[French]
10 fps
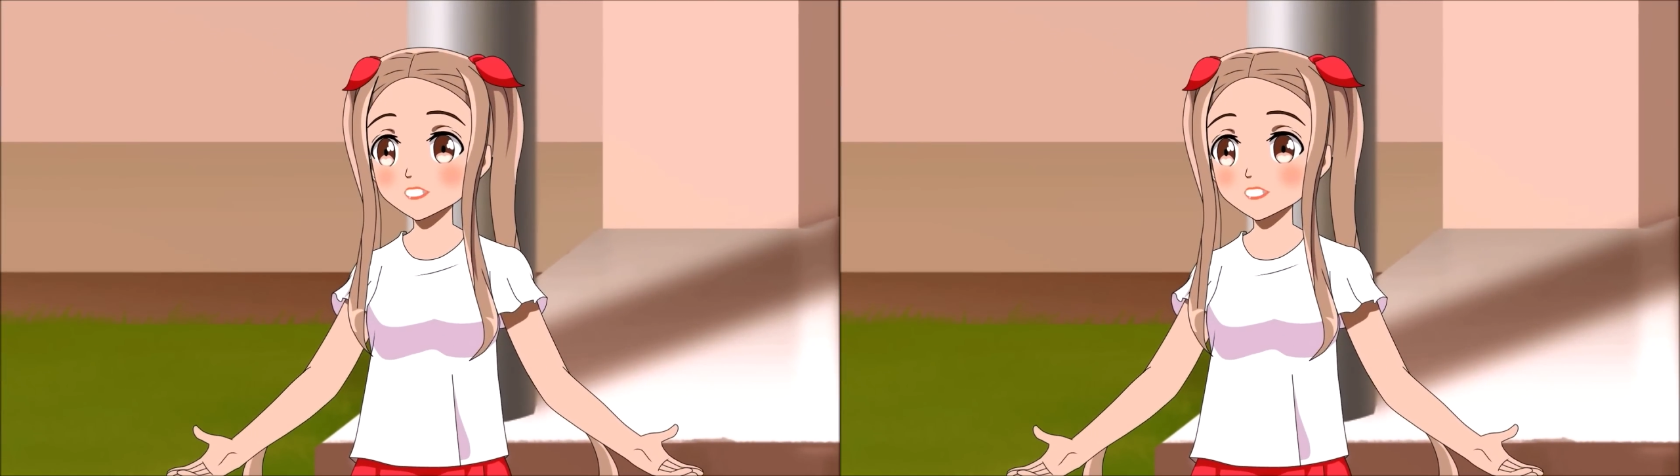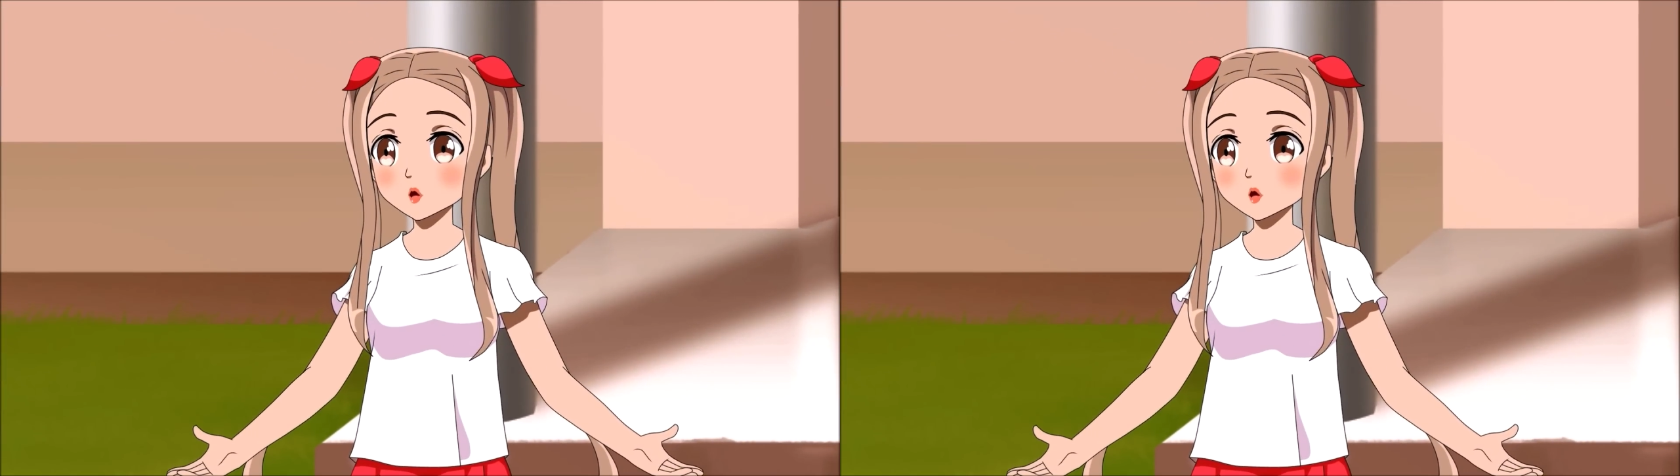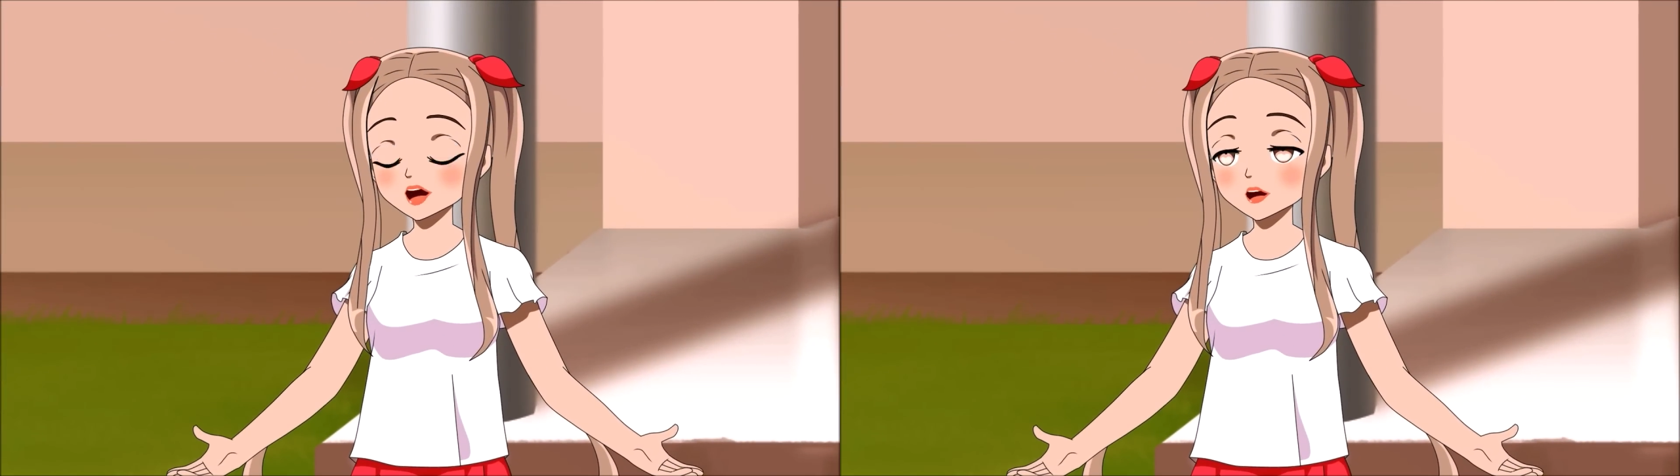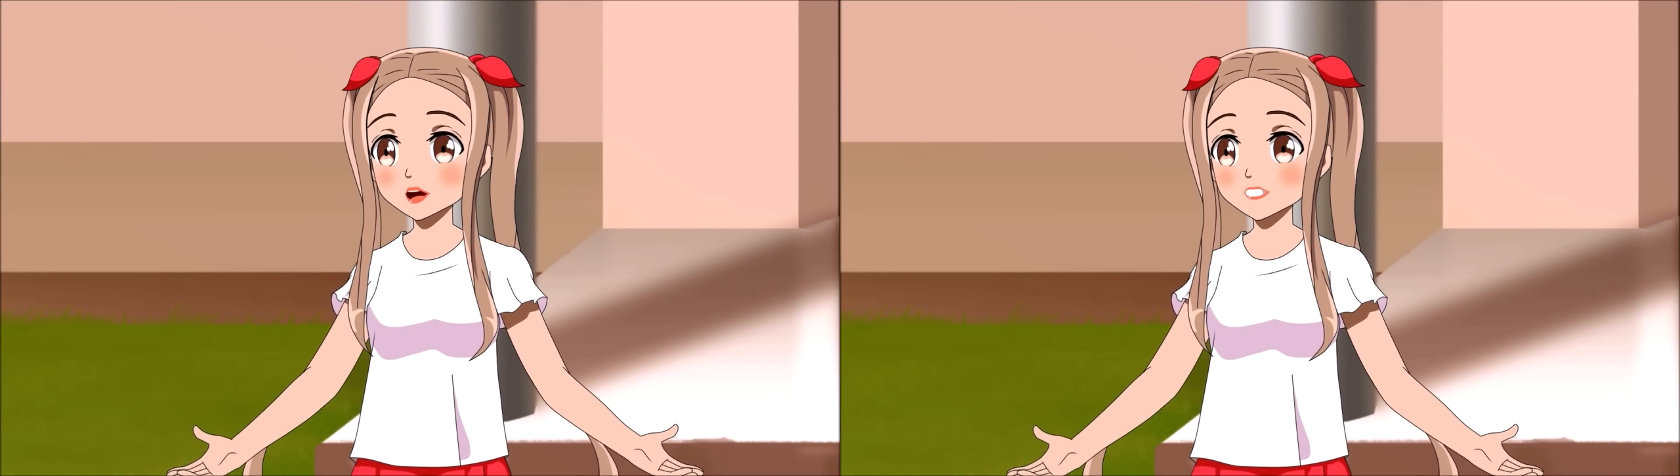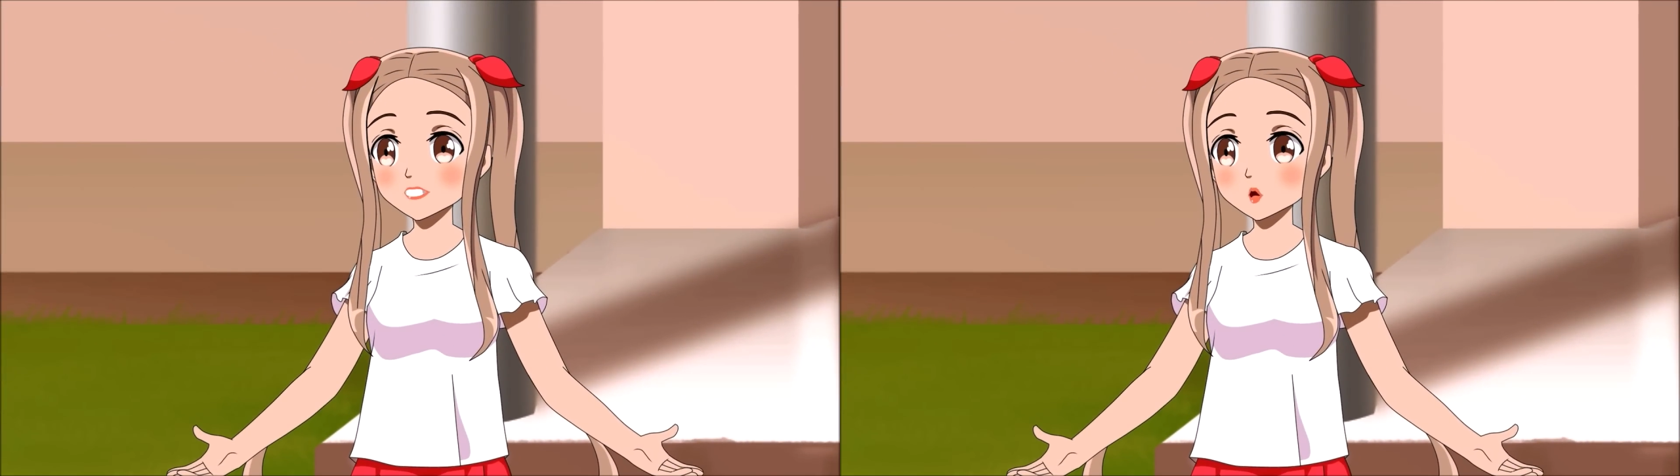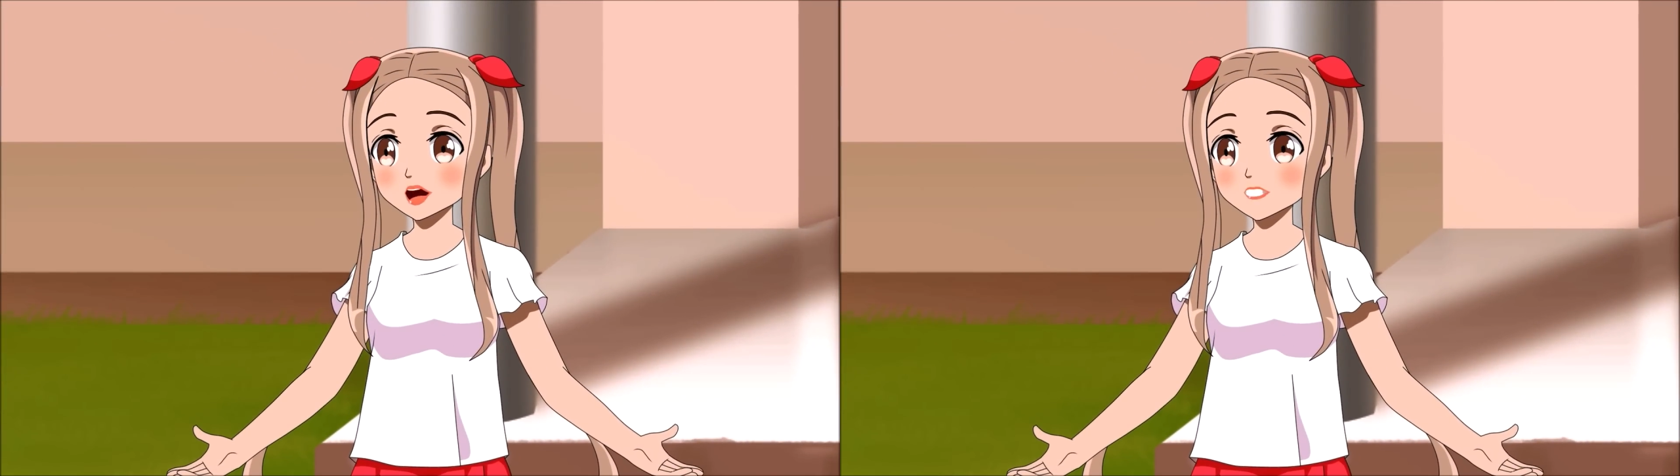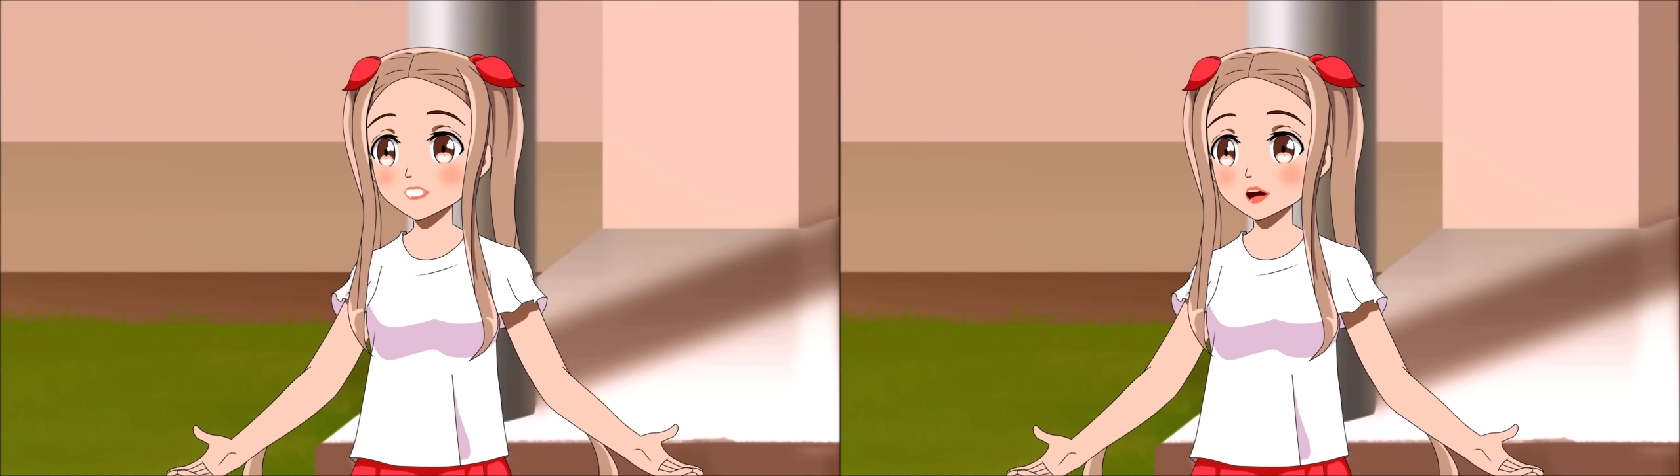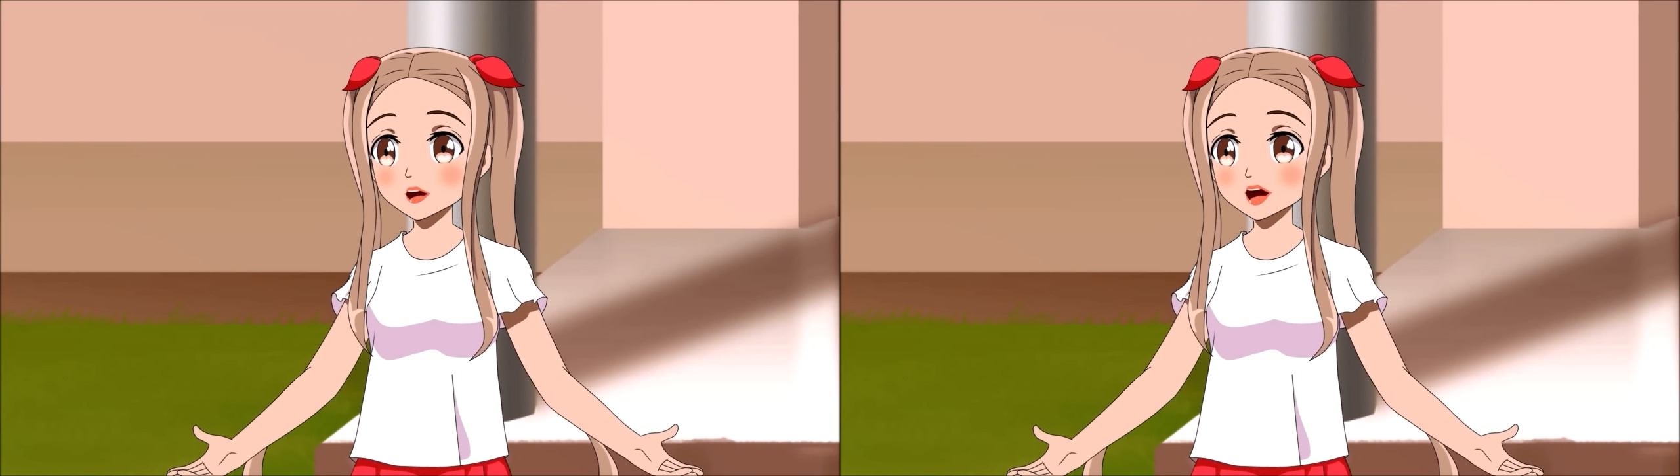pour les secondes
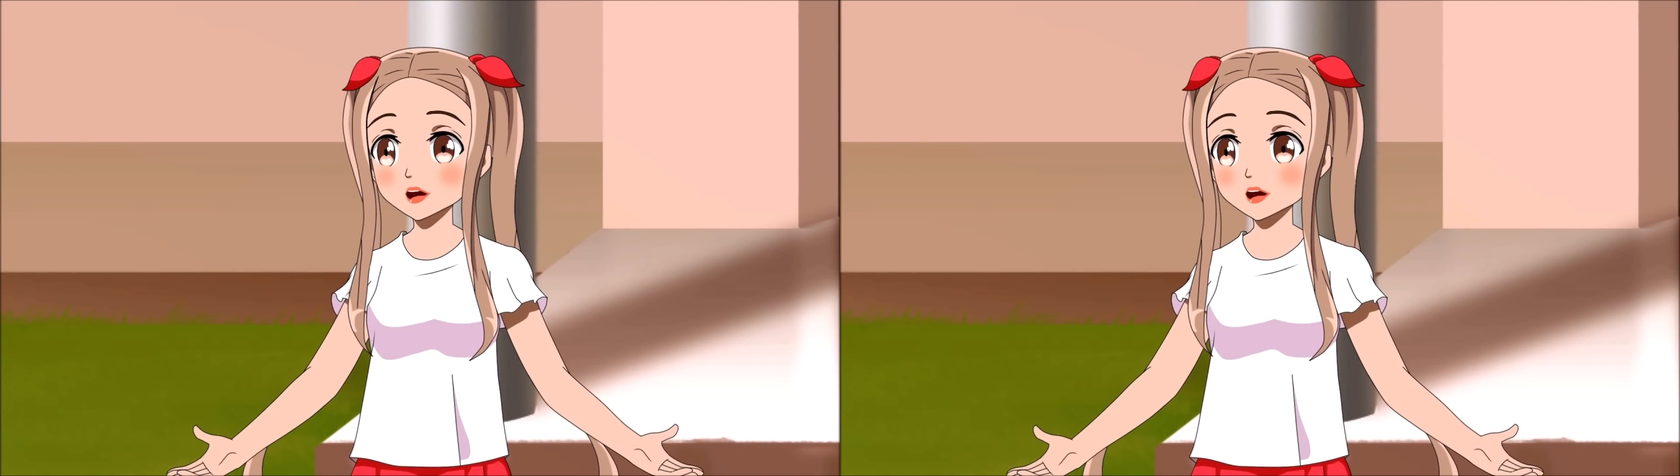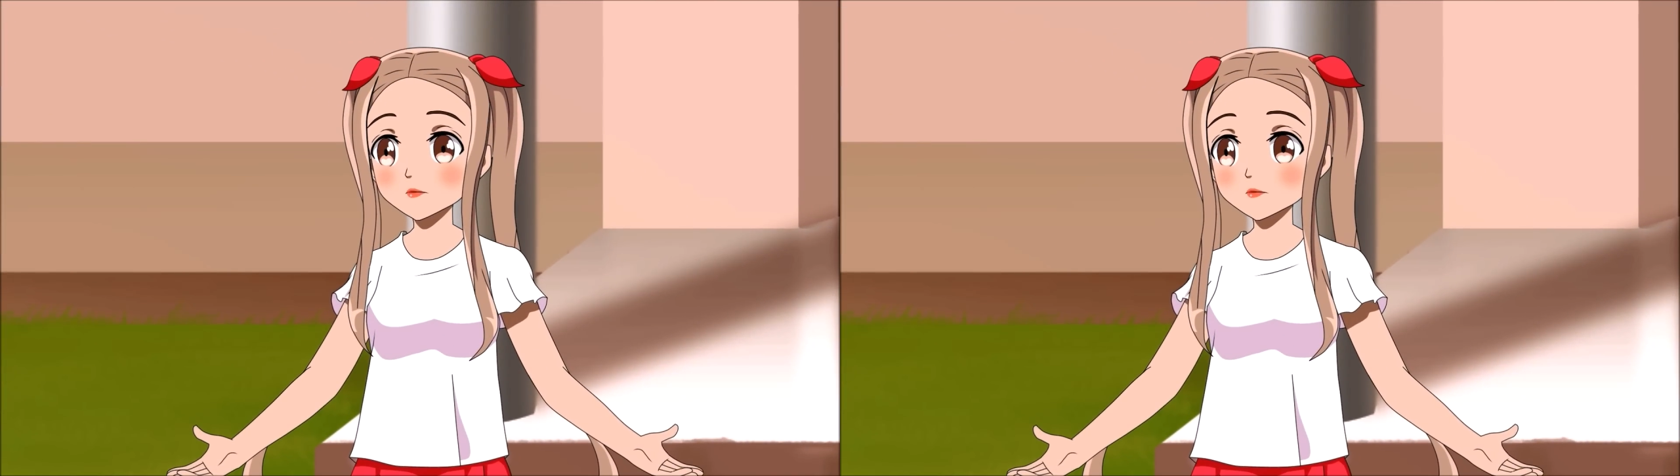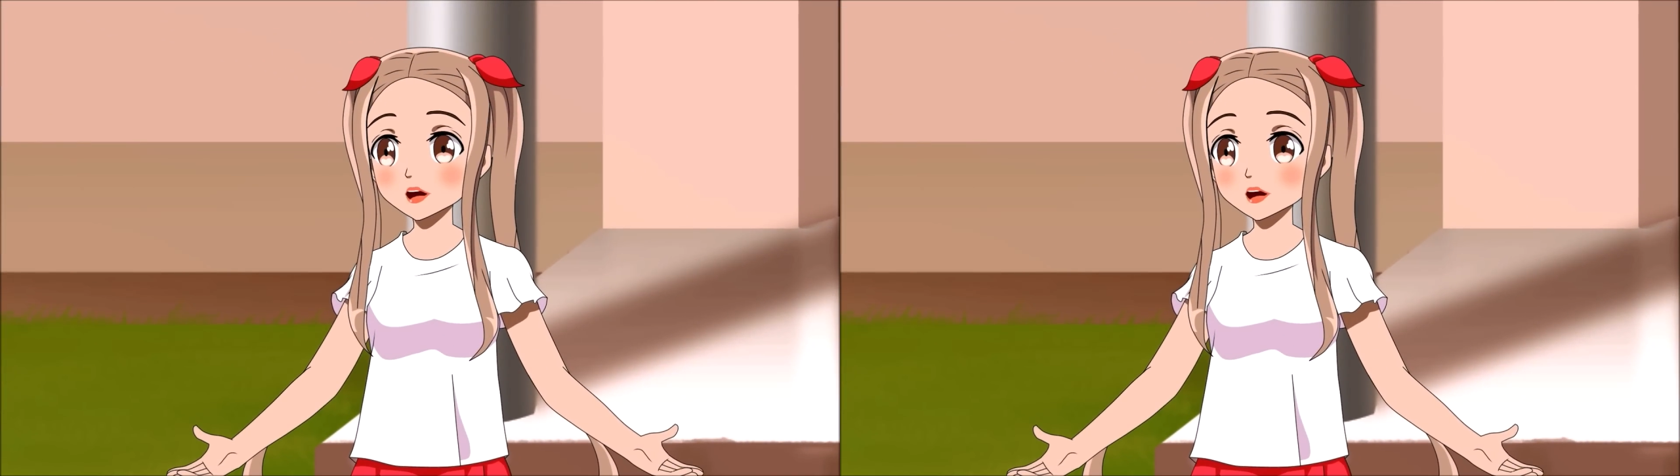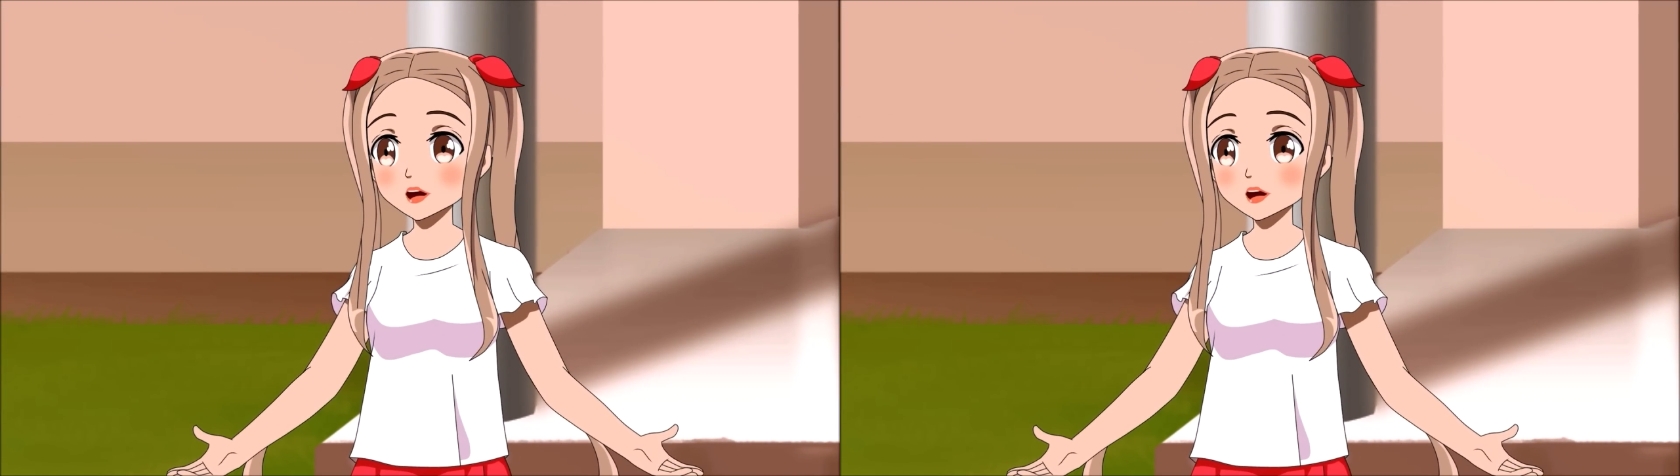bâclées de Jessica.